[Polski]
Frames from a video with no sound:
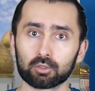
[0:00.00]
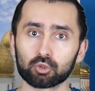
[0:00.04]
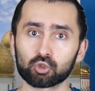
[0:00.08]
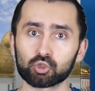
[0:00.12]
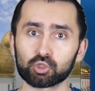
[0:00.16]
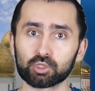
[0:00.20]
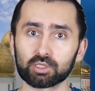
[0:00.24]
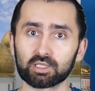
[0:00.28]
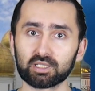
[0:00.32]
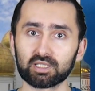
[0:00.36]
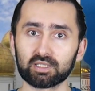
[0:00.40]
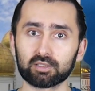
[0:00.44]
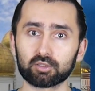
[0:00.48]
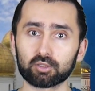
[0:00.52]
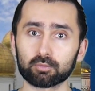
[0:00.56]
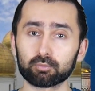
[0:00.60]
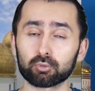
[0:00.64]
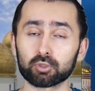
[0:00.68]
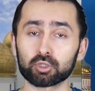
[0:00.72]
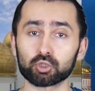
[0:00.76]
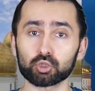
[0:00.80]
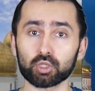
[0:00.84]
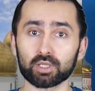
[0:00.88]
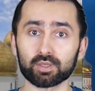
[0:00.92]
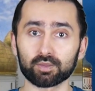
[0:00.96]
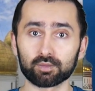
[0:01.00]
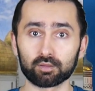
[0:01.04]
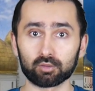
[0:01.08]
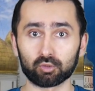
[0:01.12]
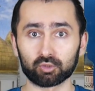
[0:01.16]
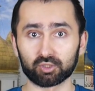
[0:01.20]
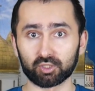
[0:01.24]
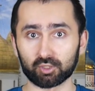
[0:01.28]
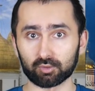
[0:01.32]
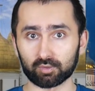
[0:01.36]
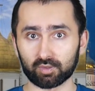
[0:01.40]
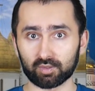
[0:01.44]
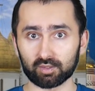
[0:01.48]
czyli to były czasy
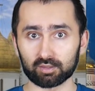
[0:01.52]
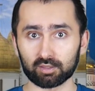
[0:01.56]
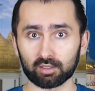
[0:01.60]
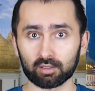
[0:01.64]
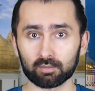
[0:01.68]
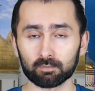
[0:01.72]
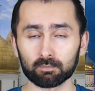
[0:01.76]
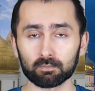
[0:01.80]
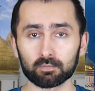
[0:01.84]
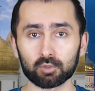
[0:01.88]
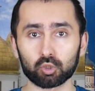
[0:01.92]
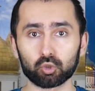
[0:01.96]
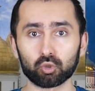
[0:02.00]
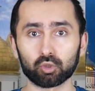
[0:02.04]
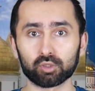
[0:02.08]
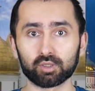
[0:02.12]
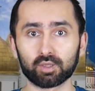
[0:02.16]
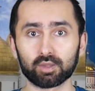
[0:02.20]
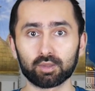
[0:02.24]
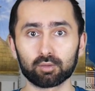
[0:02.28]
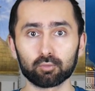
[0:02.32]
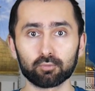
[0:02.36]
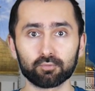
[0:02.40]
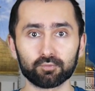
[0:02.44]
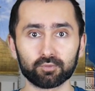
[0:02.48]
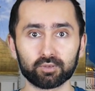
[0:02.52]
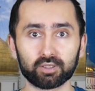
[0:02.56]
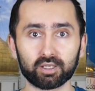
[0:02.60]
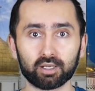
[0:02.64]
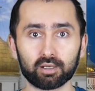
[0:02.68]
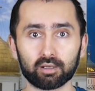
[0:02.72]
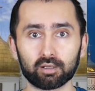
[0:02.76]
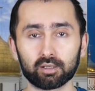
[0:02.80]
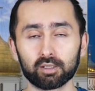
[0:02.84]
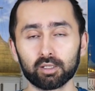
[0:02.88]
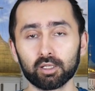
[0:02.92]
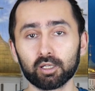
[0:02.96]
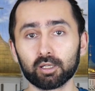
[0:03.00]
odrodzenia,
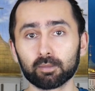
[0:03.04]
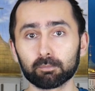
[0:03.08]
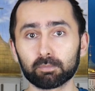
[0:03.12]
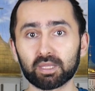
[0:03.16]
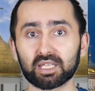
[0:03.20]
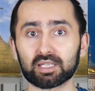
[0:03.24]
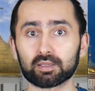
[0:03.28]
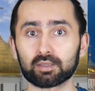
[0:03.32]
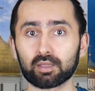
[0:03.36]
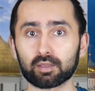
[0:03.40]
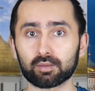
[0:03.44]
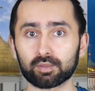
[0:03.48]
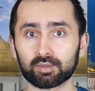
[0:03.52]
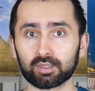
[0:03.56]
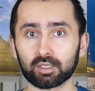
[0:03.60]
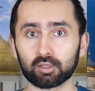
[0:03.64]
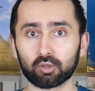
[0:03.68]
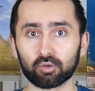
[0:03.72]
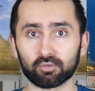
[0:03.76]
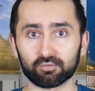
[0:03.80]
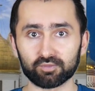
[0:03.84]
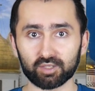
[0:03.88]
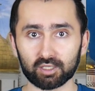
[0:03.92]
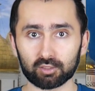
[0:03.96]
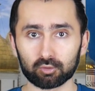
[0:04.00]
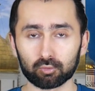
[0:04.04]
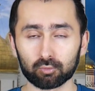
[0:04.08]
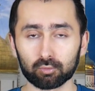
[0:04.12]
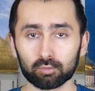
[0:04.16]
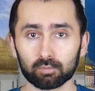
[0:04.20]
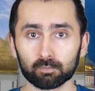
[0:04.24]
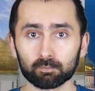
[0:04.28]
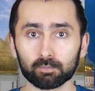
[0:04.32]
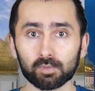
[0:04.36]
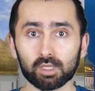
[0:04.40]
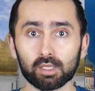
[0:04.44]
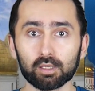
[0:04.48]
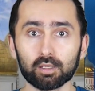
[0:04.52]
końcówka XV wieku.